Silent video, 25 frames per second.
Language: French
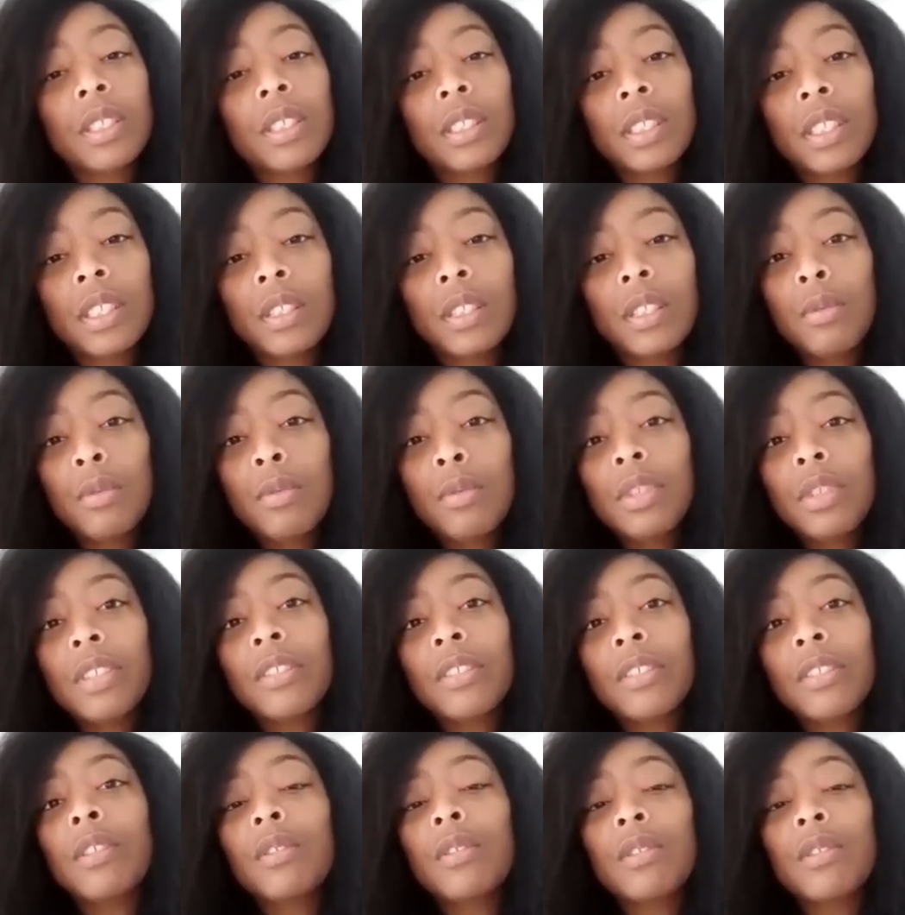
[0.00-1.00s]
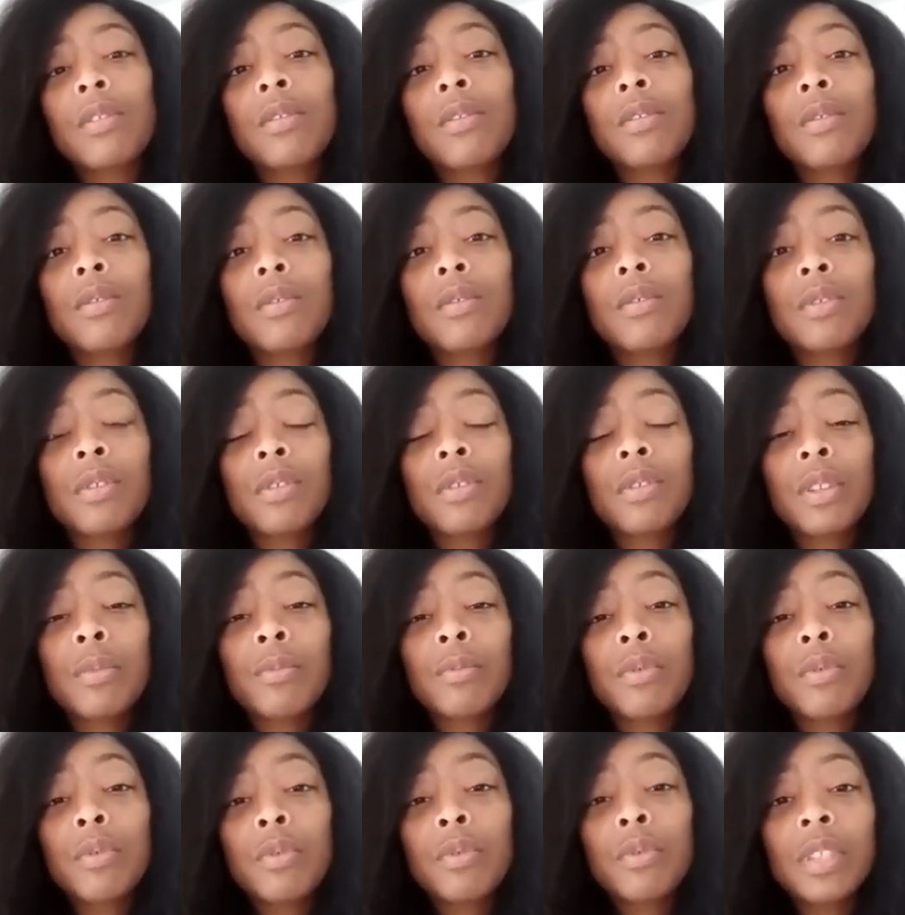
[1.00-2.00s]
Et mm. du coup, c'est vrai qu'on s'en est
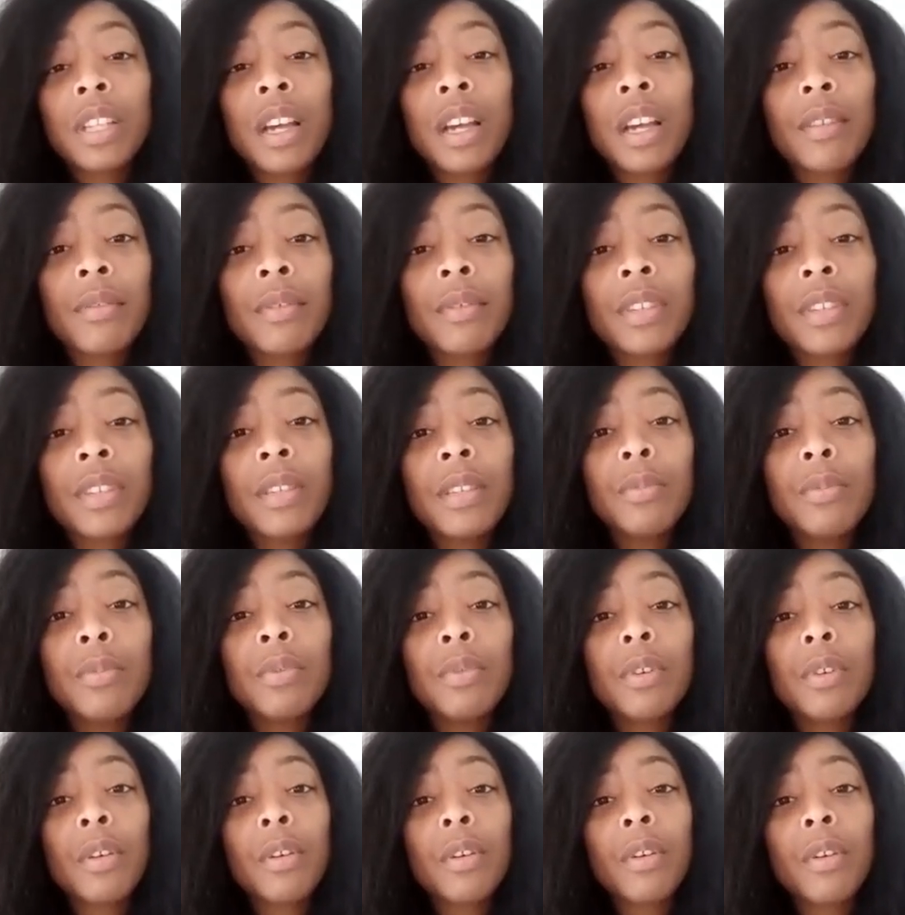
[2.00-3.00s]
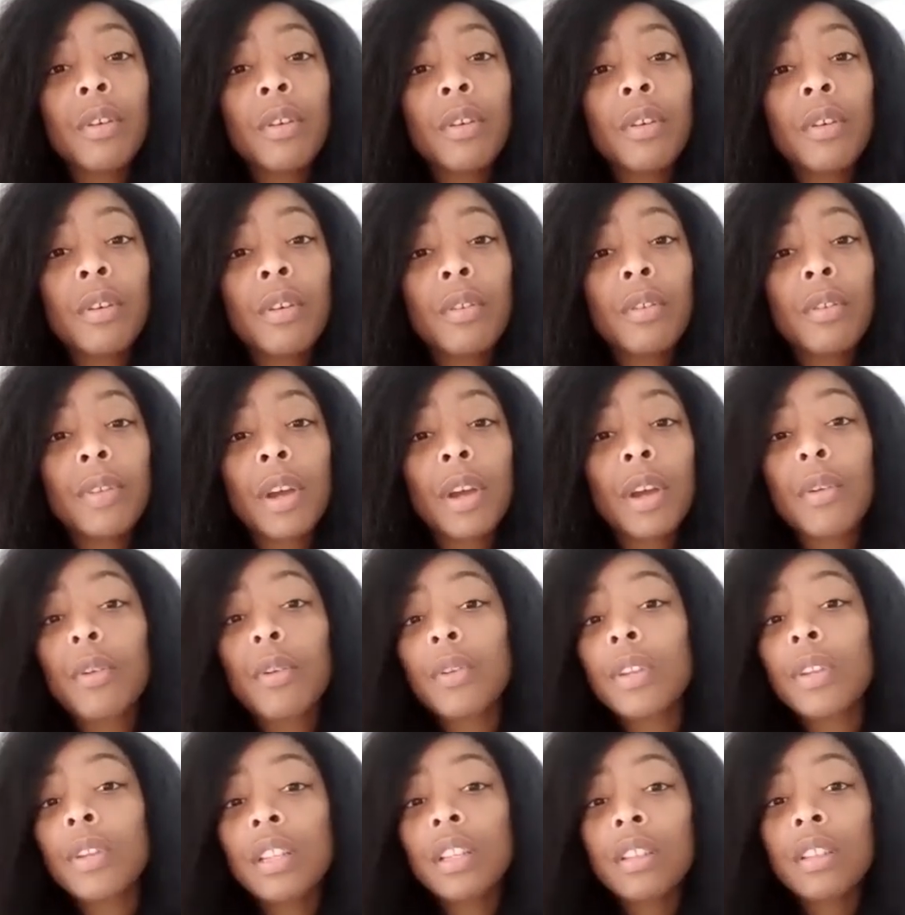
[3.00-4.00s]
beaucoup servi pour euh, faire
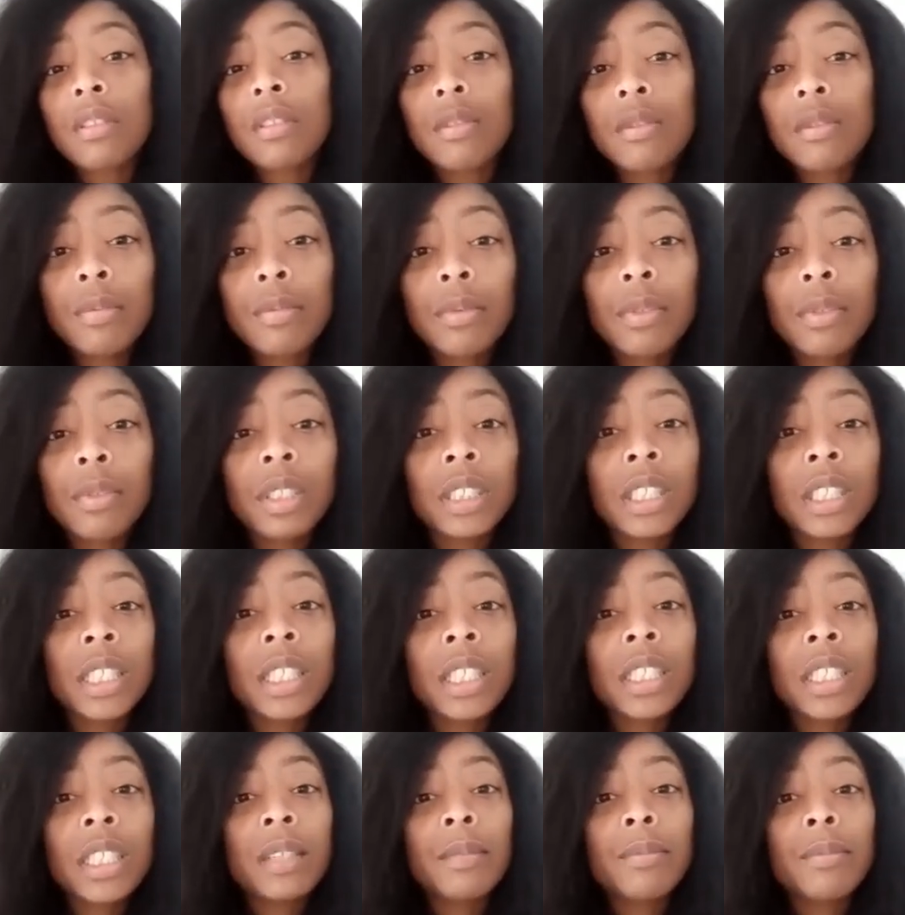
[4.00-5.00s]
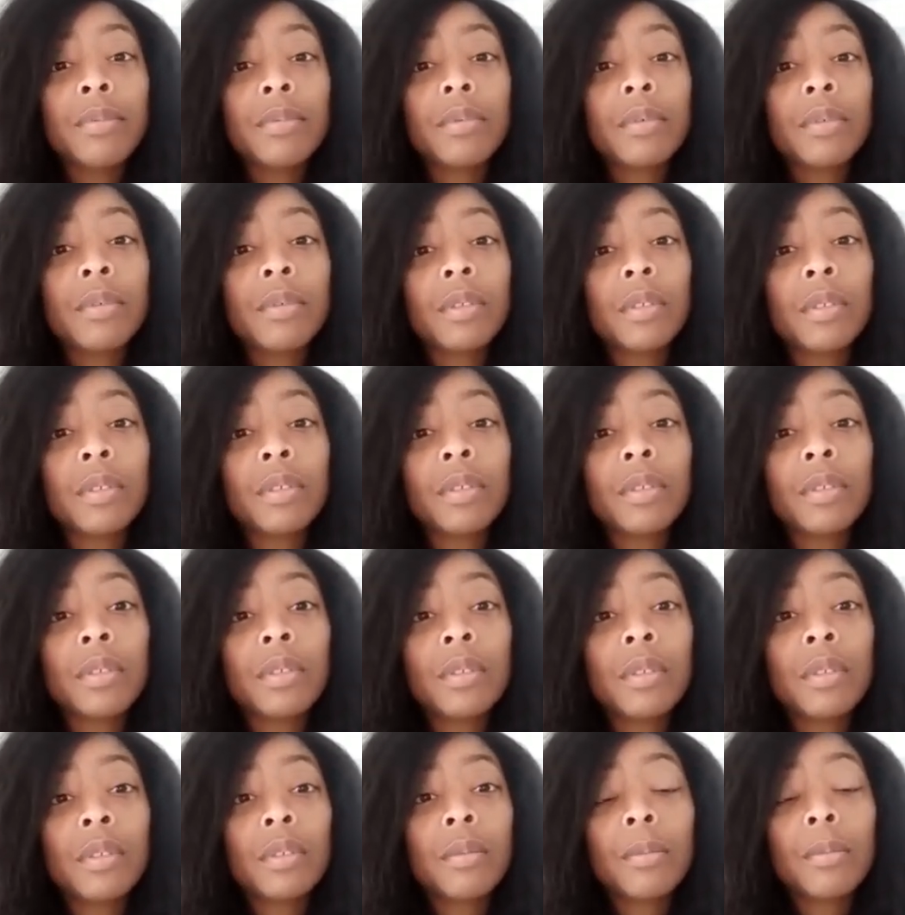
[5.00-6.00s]
connaître le projet, pour
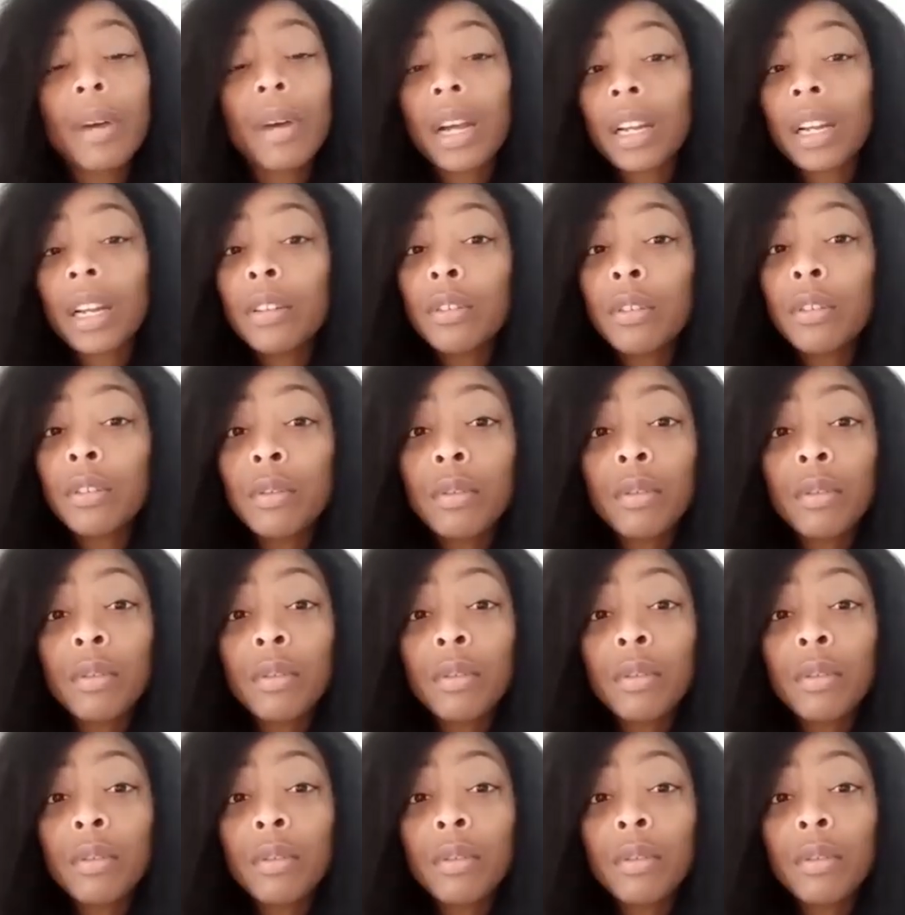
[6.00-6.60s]
parler,